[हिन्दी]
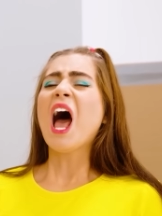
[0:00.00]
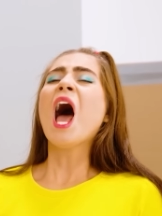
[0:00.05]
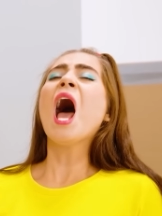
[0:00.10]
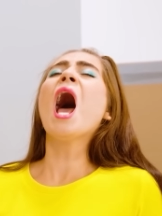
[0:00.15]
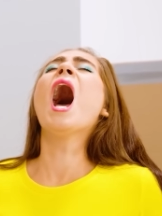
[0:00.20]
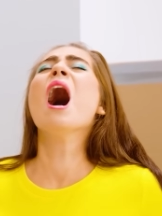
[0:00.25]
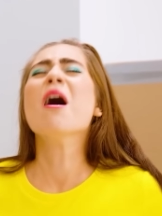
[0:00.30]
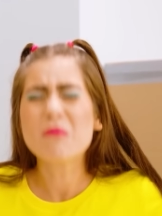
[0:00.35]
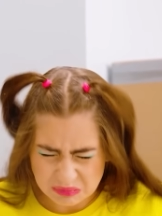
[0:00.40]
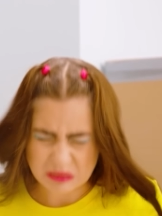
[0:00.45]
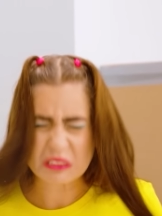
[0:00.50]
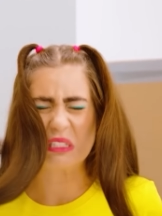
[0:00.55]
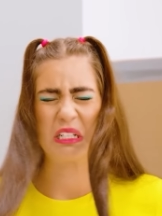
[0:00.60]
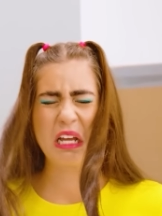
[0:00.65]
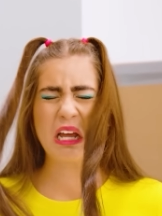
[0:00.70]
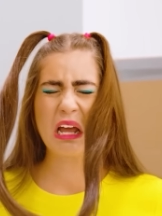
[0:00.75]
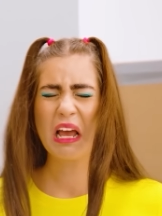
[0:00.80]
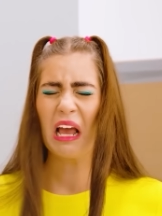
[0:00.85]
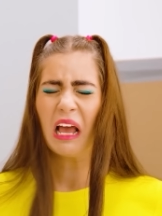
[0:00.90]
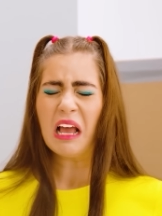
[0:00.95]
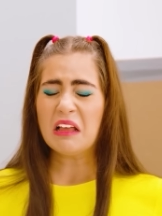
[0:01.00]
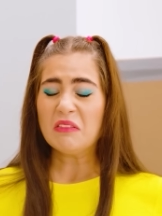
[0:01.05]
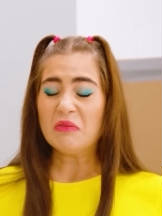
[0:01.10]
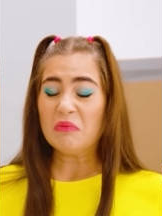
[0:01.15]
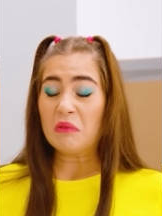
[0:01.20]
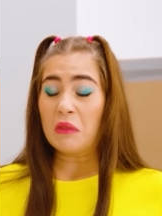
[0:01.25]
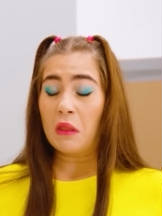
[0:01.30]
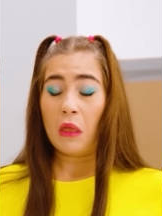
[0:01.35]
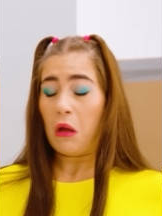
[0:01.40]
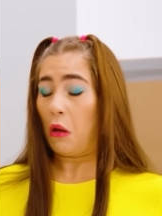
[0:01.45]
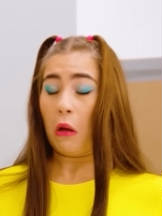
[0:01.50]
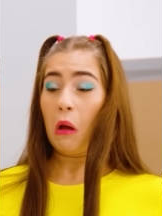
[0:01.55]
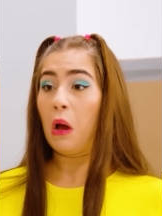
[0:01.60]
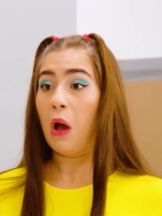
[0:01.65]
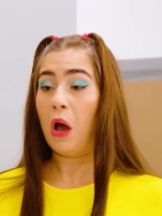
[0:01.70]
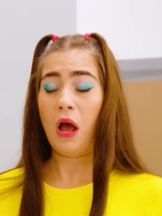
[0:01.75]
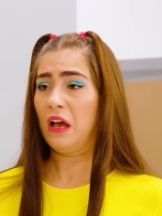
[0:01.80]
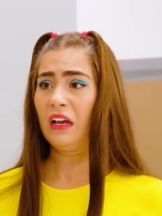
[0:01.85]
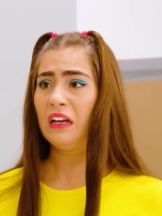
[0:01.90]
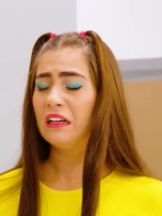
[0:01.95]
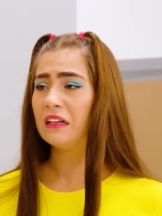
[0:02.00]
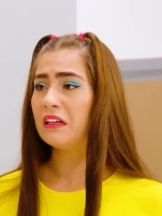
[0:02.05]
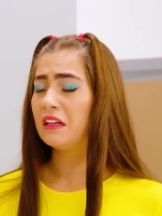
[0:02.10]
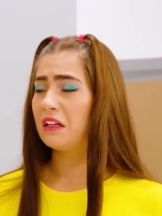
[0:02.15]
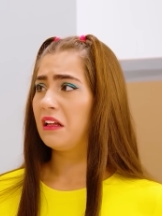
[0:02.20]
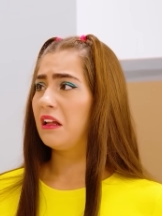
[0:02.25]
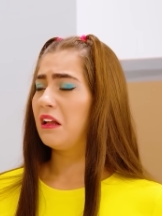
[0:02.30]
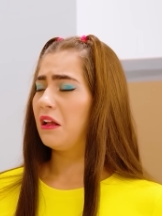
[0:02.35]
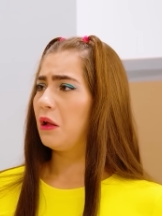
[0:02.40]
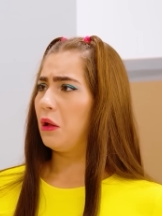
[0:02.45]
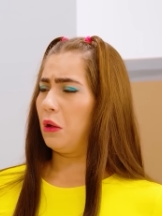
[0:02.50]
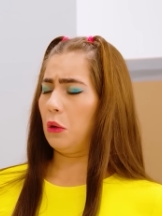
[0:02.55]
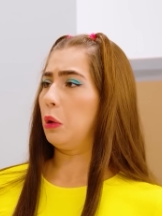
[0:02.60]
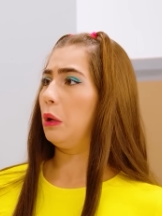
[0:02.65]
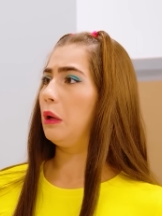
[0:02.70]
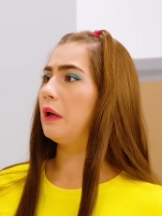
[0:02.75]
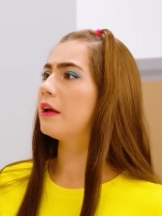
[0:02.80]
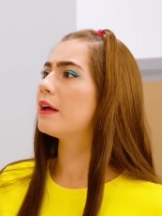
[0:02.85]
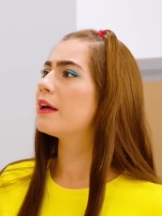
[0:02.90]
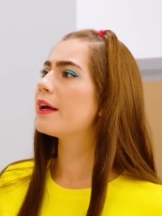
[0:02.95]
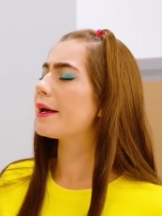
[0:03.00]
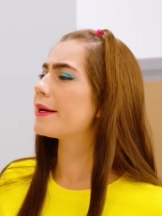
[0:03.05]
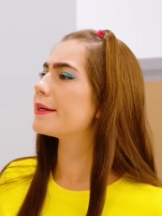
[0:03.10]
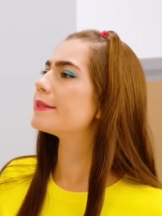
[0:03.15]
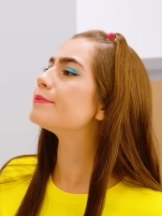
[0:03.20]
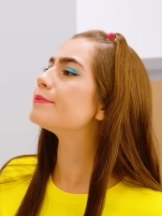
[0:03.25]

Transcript: आ, छी ओह और धूल भी है छी